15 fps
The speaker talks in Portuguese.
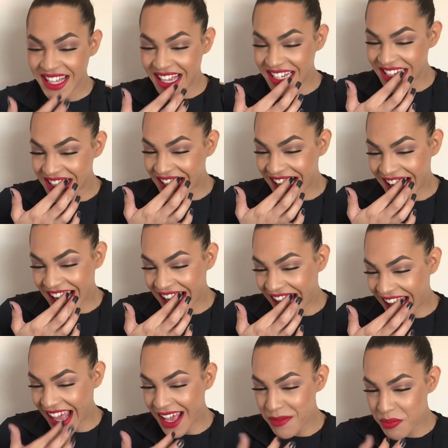a gente, ah, ah,
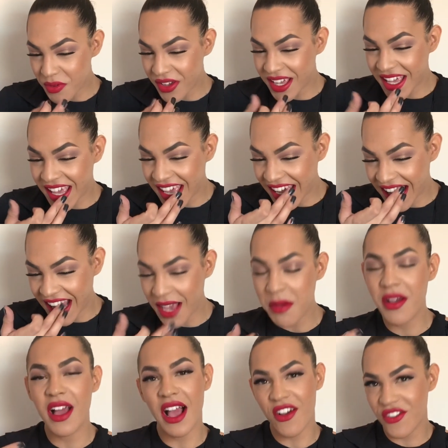ah, ah por quê?
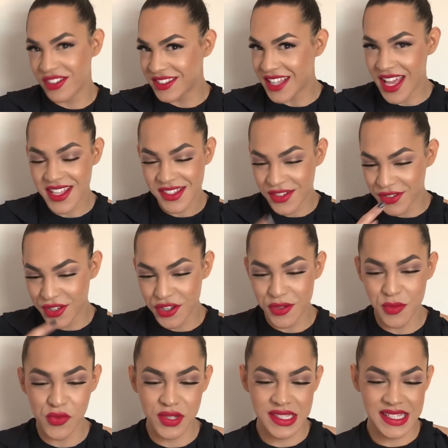Acontece com todo
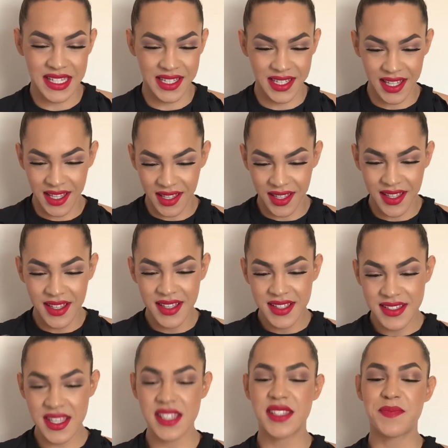mundo isso aqui.
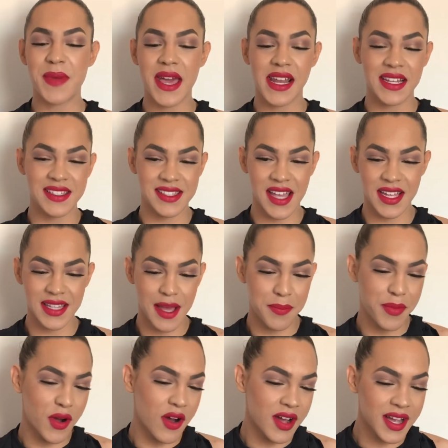Você espera ele sair da
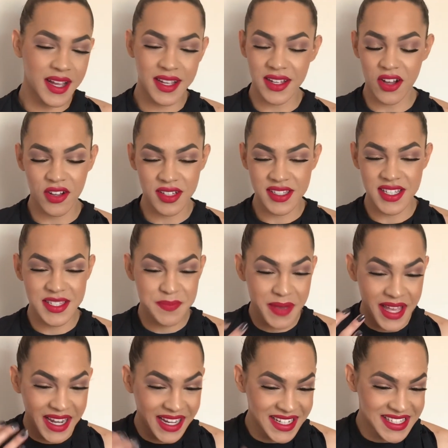boca, ó, você
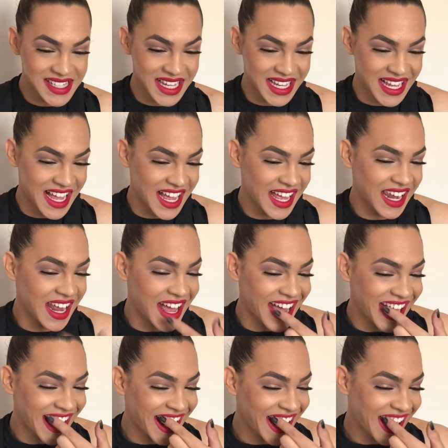espera ele secar
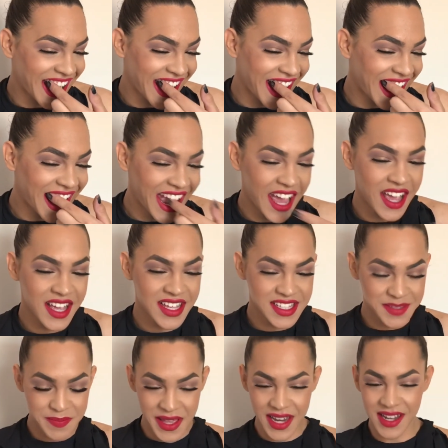lá.
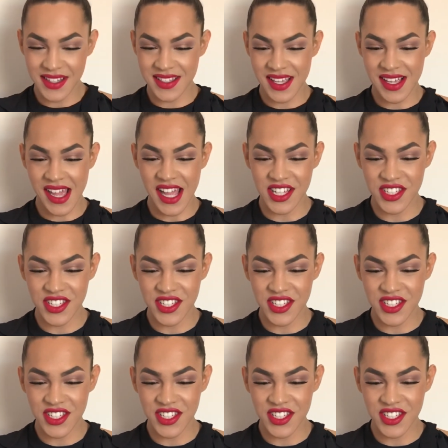Espera ele secar